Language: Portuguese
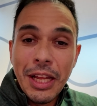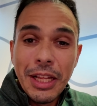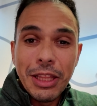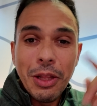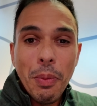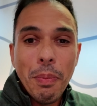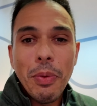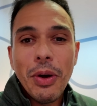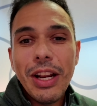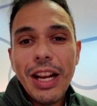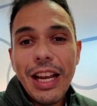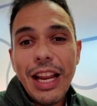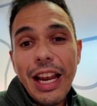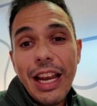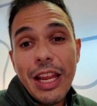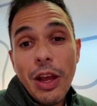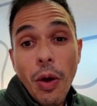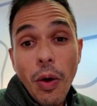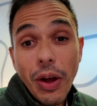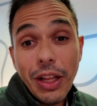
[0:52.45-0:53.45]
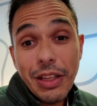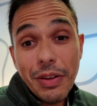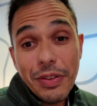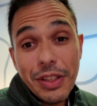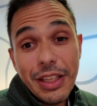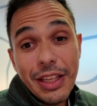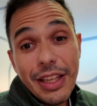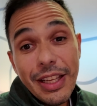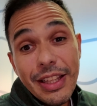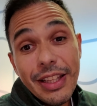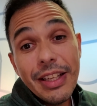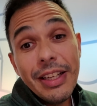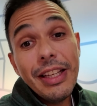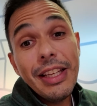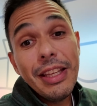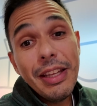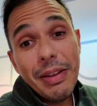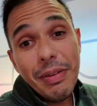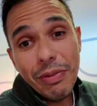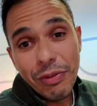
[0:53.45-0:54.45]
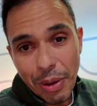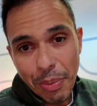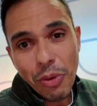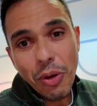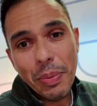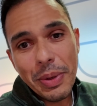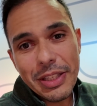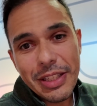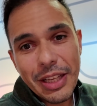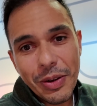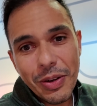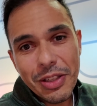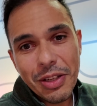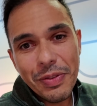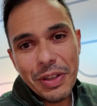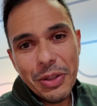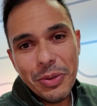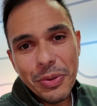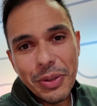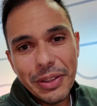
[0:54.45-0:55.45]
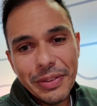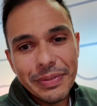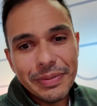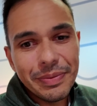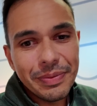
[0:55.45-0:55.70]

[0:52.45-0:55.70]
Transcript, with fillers: Então bora lá, Ale, roda a vinheta e vamos começar a nossa aventura.